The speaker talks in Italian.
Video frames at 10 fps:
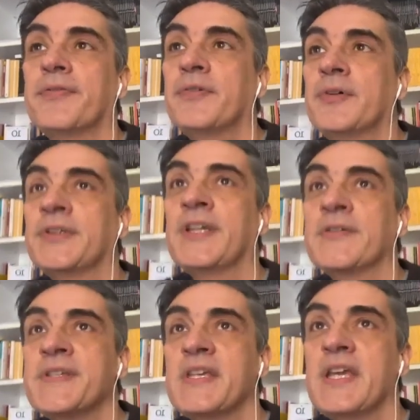
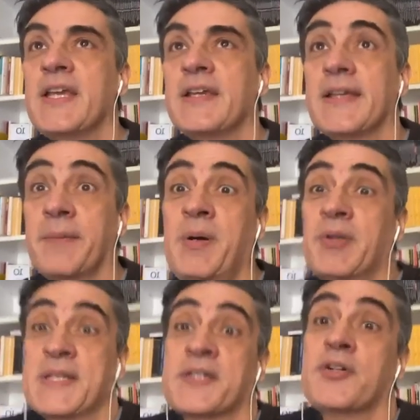profondi, così che
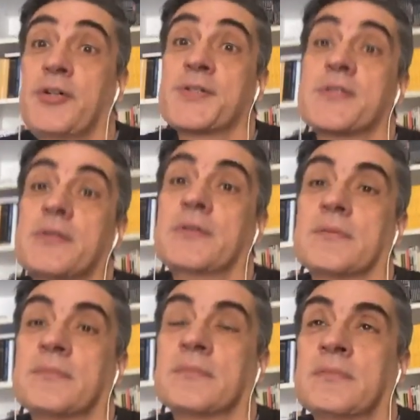abbiamo
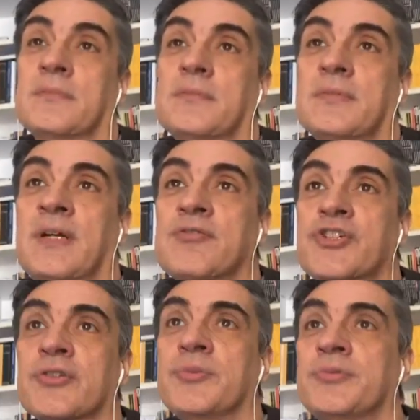nascosto mh? Mm? a un
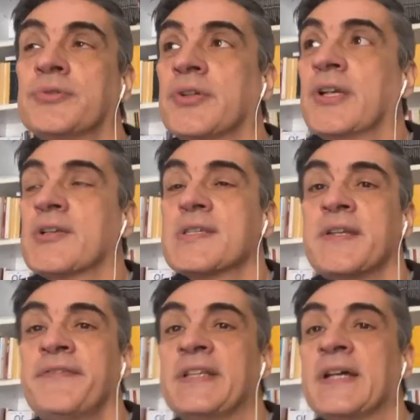certo punto della
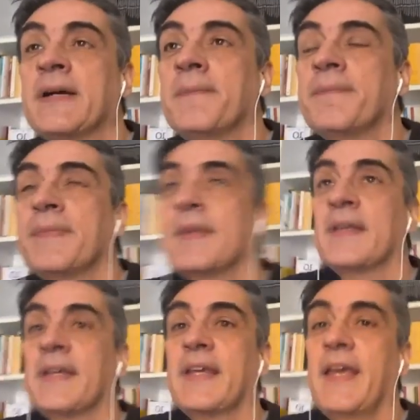nostra vita
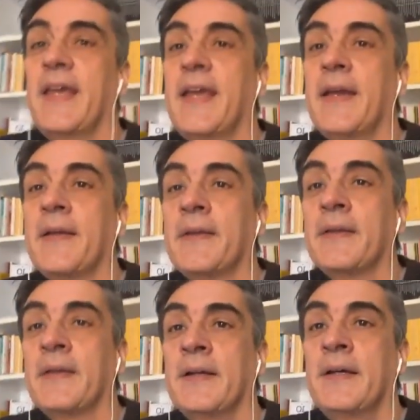che
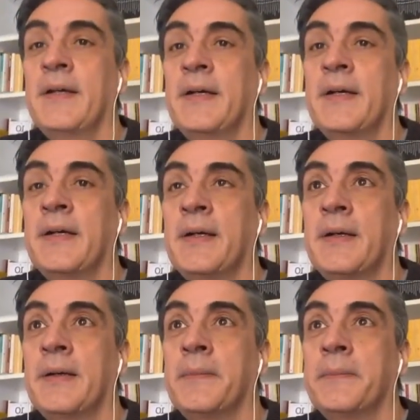
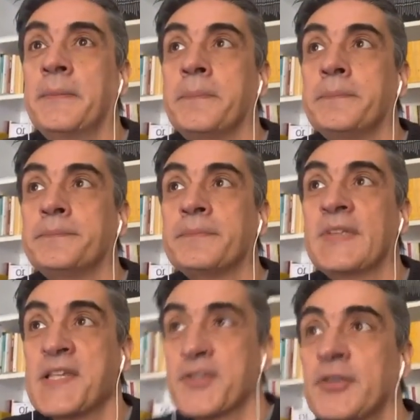eh,
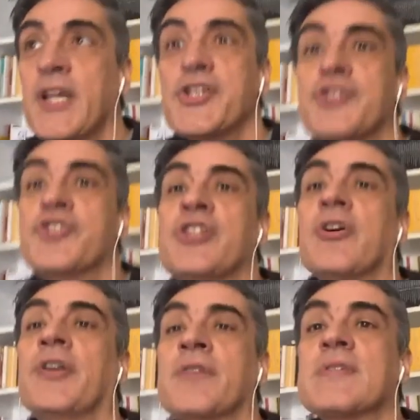nascondere ci
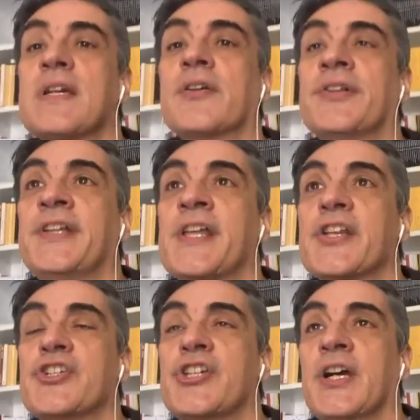toglie un sacco di
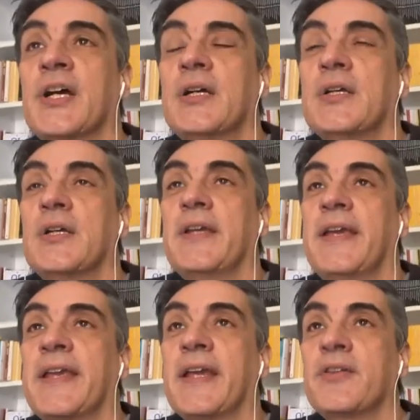energia
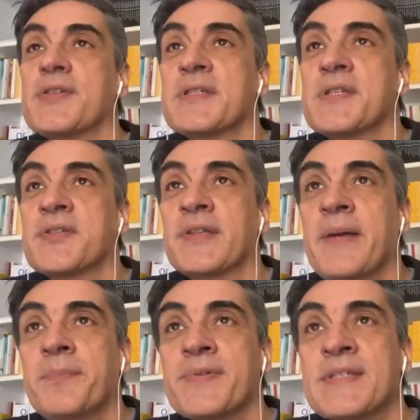e che allo stesso
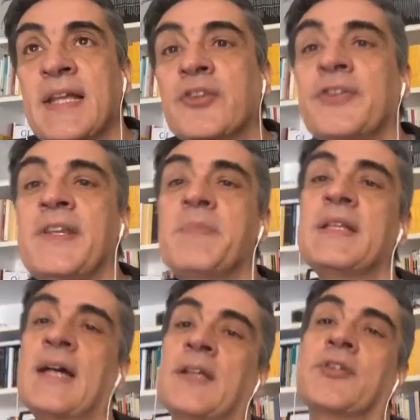tempo stanno
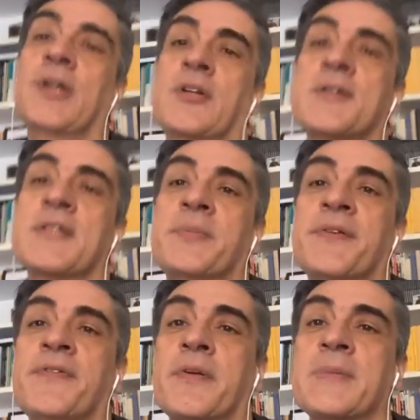limitando la nostra
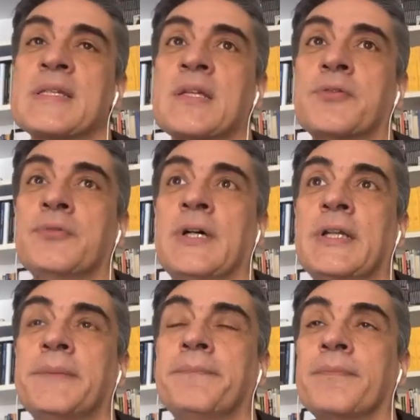performance
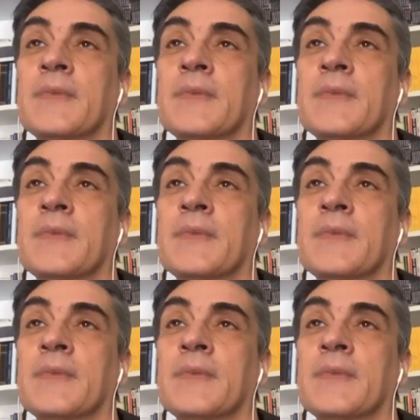attuale.